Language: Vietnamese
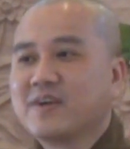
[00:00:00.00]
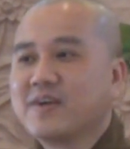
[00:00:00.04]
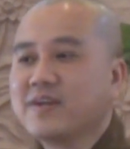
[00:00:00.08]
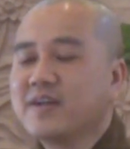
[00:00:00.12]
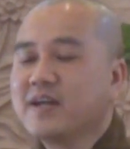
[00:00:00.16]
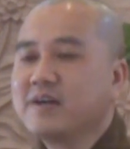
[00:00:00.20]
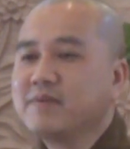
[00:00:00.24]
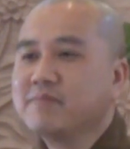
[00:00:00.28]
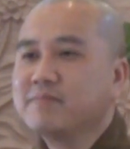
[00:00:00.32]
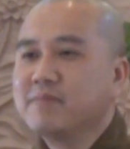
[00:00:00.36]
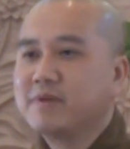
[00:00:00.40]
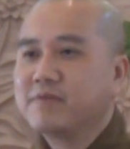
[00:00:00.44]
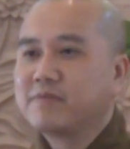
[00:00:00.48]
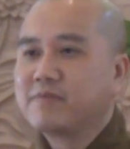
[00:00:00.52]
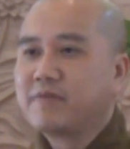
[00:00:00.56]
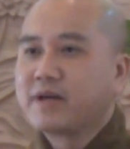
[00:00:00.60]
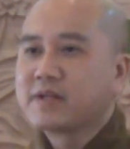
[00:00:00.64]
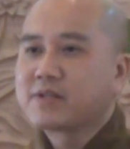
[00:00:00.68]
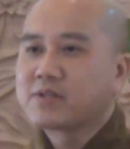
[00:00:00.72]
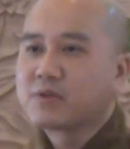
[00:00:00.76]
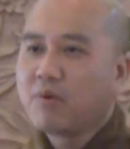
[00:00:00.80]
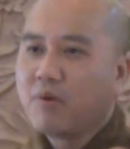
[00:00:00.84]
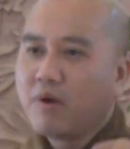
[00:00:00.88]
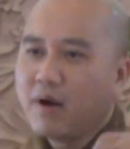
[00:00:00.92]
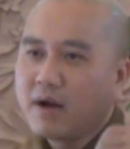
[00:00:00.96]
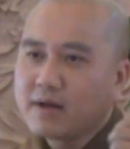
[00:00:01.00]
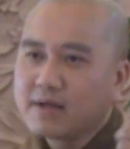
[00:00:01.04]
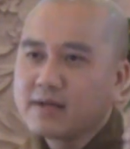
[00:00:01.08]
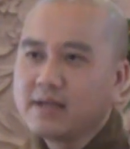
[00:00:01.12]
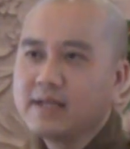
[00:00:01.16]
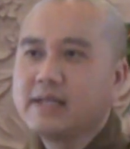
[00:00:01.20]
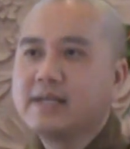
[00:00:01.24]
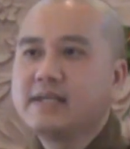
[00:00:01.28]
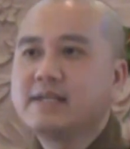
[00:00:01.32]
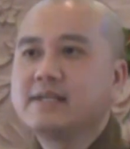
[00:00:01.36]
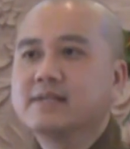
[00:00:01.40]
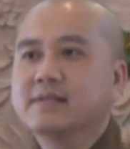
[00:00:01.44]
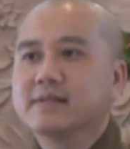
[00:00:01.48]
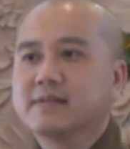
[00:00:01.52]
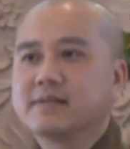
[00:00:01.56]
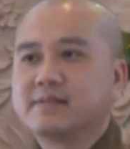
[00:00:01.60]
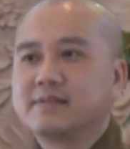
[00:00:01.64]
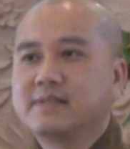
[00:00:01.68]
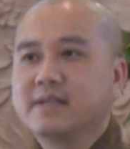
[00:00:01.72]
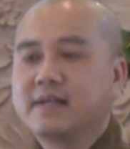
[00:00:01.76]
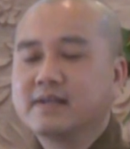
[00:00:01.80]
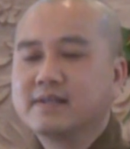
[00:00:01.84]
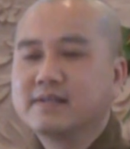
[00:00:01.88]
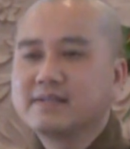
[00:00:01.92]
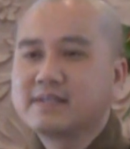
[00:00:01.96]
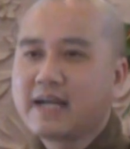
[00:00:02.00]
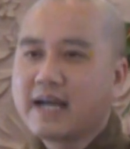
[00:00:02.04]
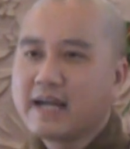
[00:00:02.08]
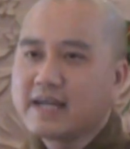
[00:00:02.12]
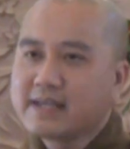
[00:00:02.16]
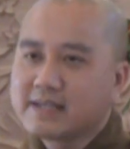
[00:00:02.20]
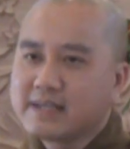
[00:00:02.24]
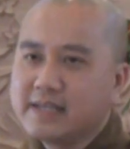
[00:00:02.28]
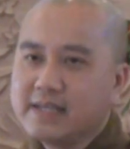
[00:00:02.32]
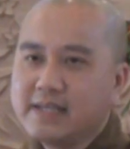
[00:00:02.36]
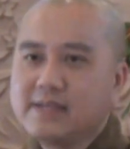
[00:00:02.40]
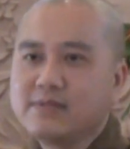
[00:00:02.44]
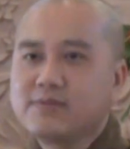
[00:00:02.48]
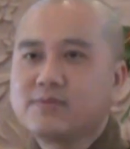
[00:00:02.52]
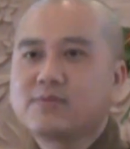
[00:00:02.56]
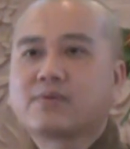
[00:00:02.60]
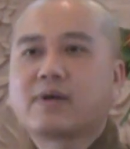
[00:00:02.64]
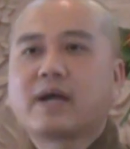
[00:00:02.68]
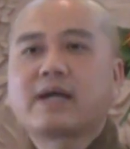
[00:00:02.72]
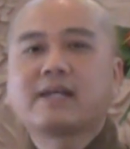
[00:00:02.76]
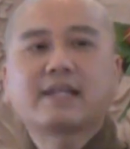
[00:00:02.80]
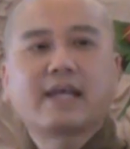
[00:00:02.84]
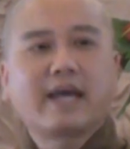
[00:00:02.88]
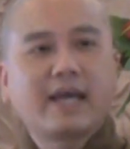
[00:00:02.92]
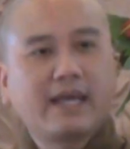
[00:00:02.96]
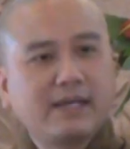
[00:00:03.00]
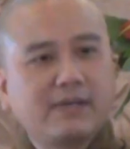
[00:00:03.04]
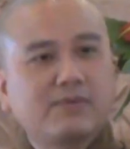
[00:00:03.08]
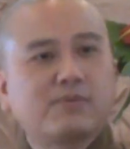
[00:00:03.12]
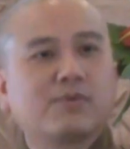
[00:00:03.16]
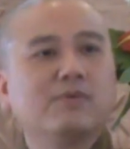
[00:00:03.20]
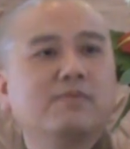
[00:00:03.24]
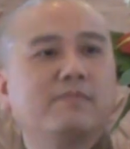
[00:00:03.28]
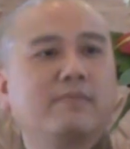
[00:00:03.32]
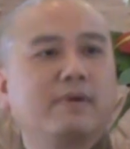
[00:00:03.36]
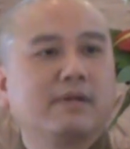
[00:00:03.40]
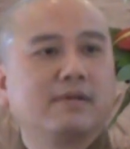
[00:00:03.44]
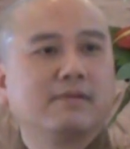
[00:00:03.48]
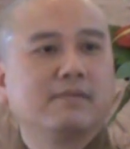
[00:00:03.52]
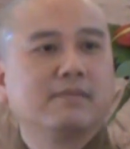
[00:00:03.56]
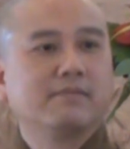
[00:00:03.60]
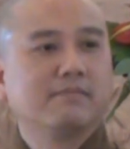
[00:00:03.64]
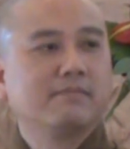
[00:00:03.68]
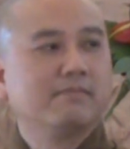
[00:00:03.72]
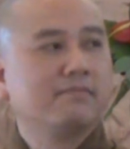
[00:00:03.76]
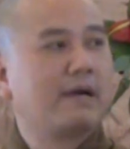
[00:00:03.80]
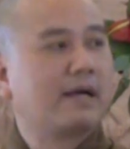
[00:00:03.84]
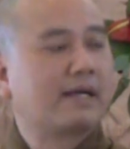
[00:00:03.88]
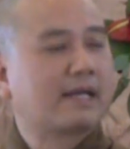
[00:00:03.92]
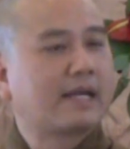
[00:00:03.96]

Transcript: cho nên mình phải thoát ly được những cái kiến cái thấy của mình